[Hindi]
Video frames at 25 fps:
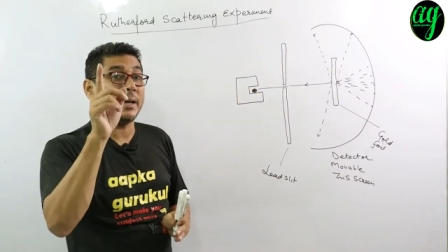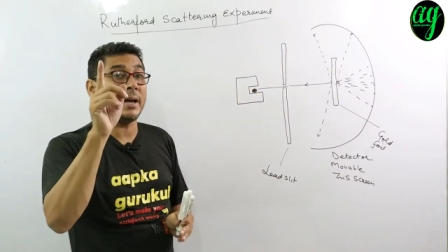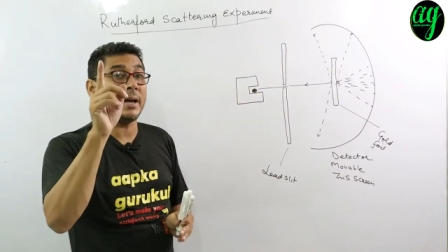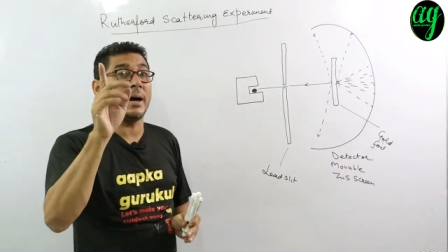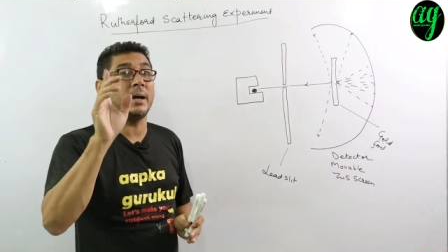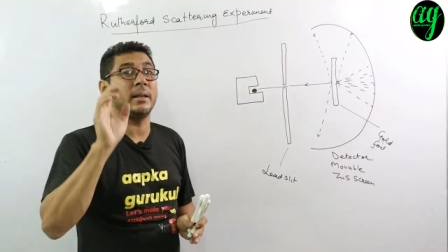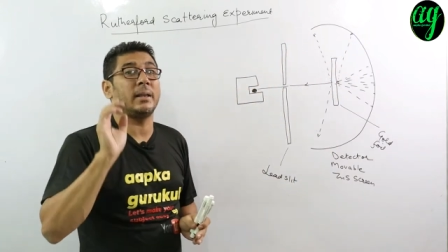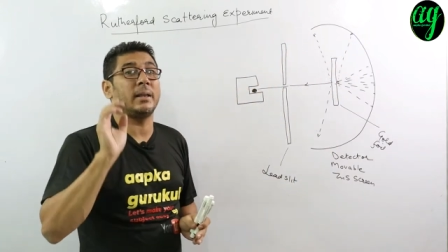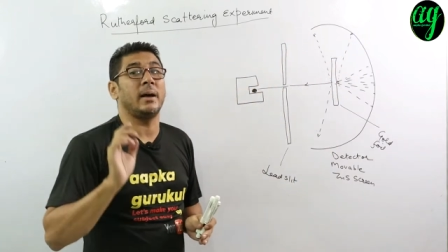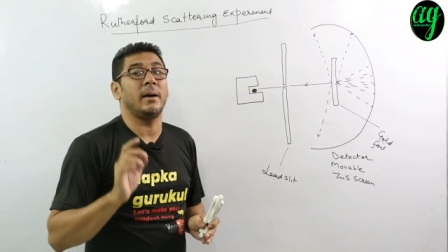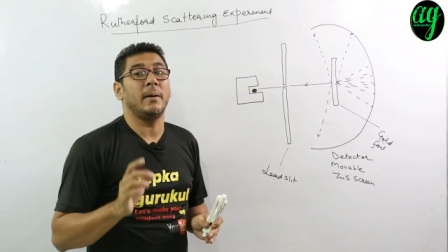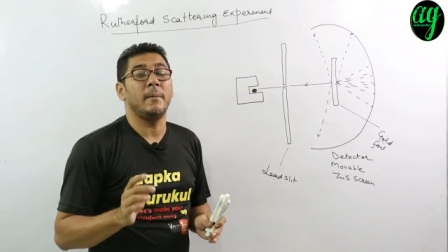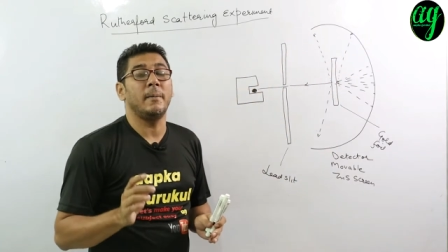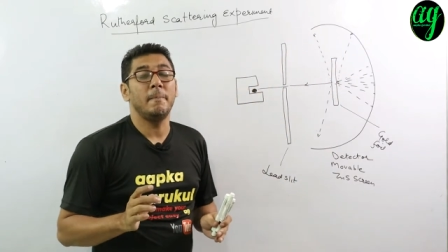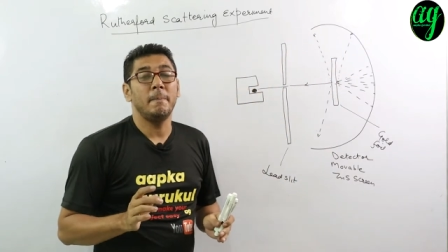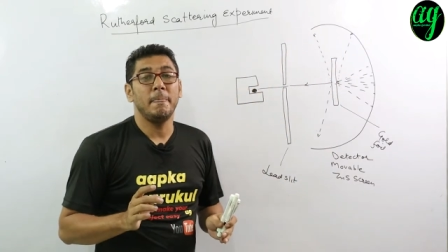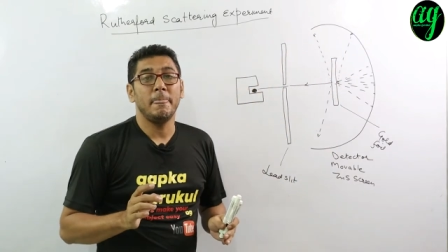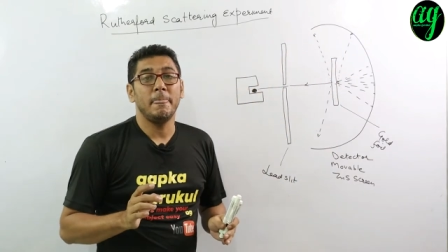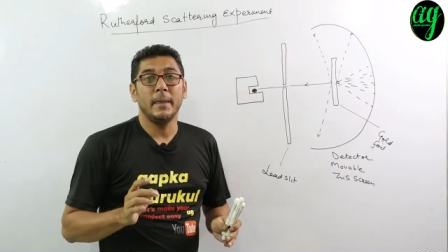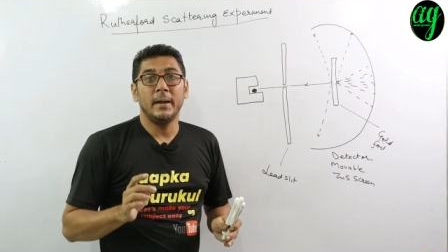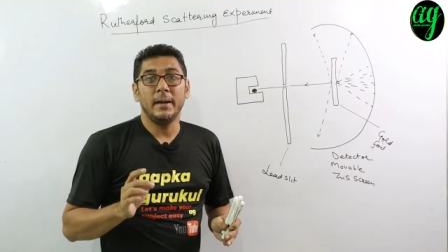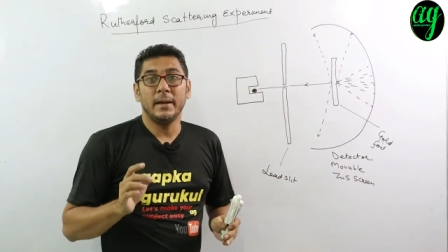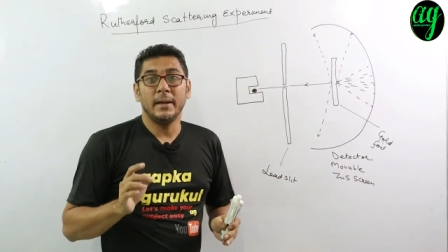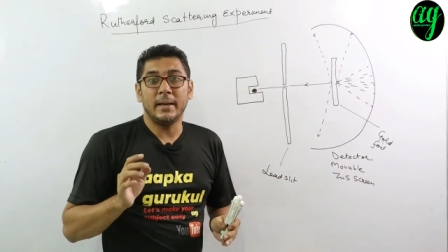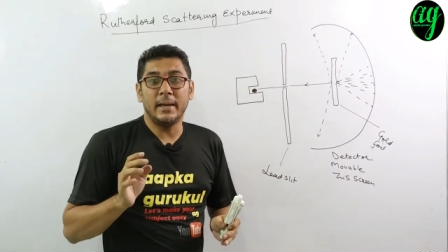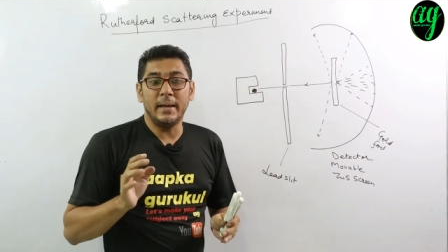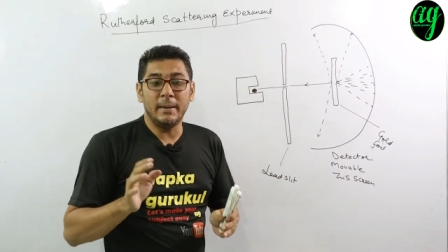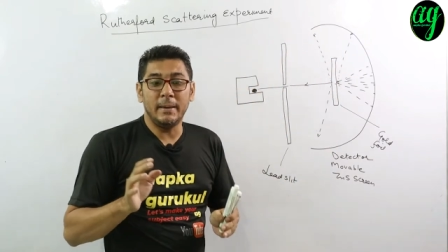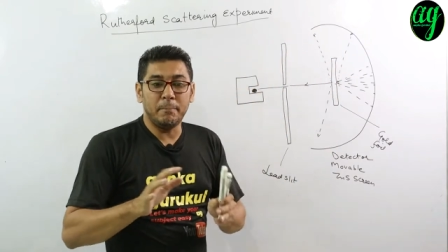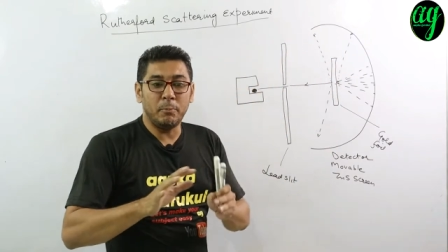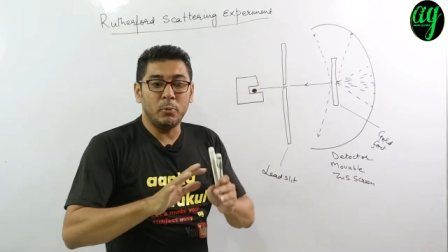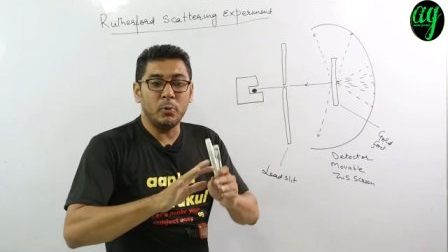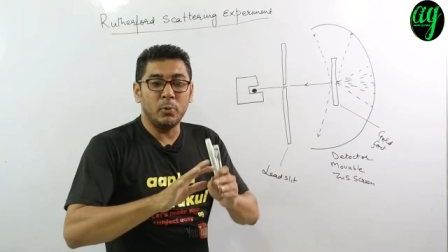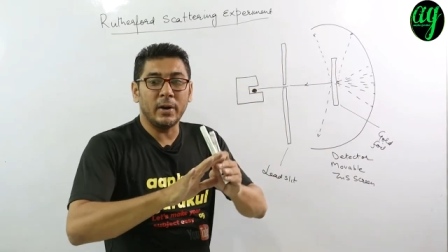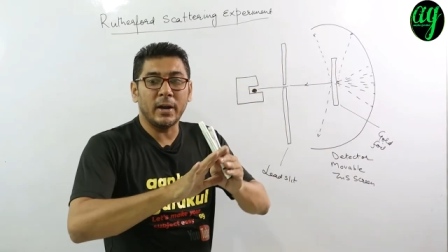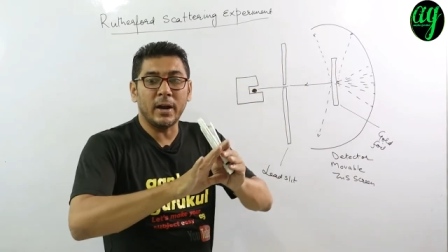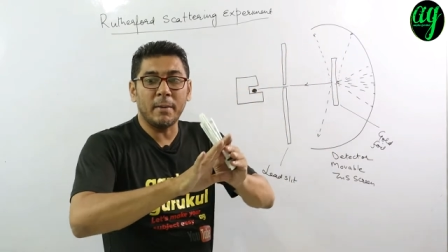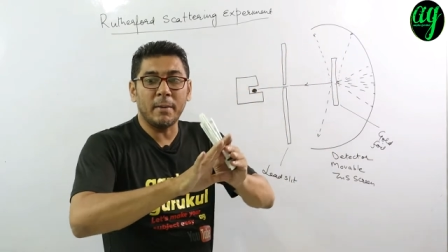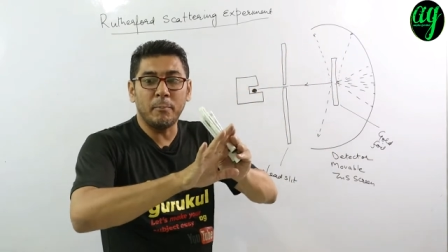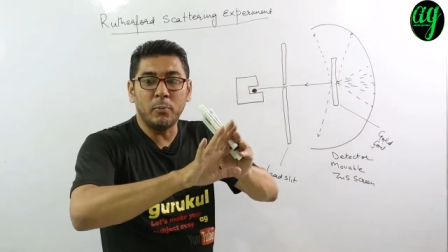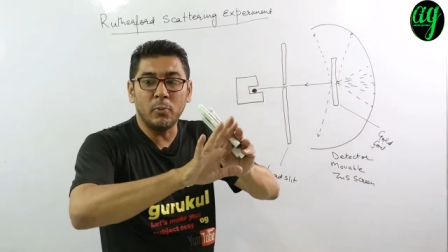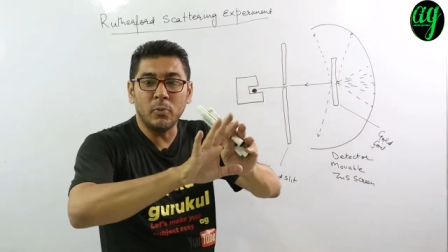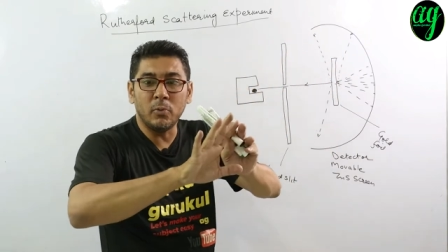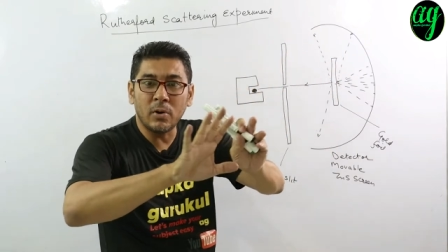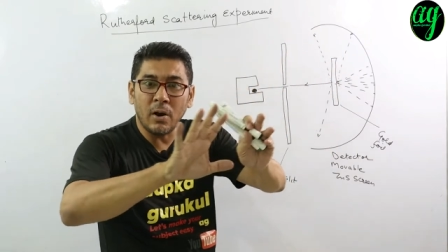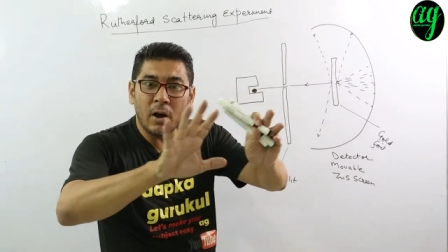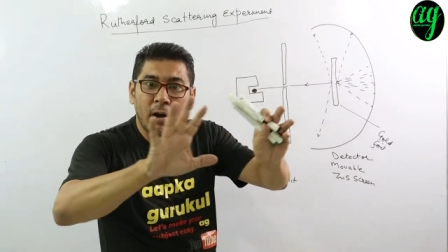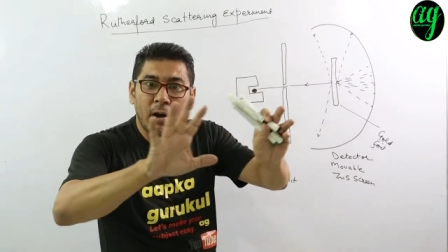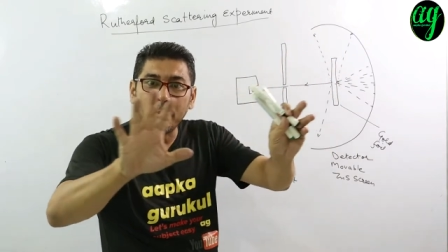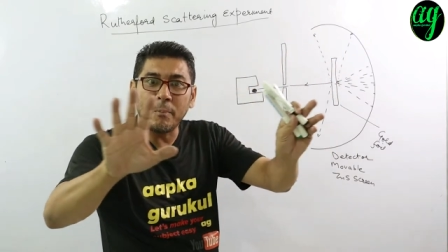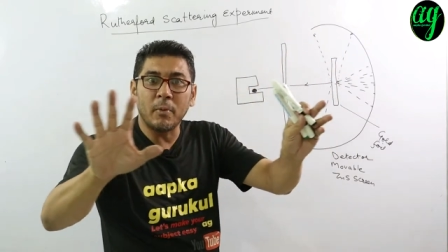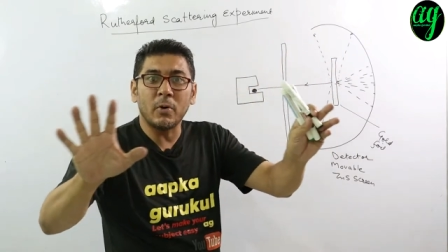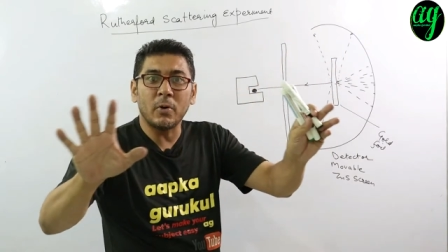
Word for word: ने कहा था कि पूरे का पूरा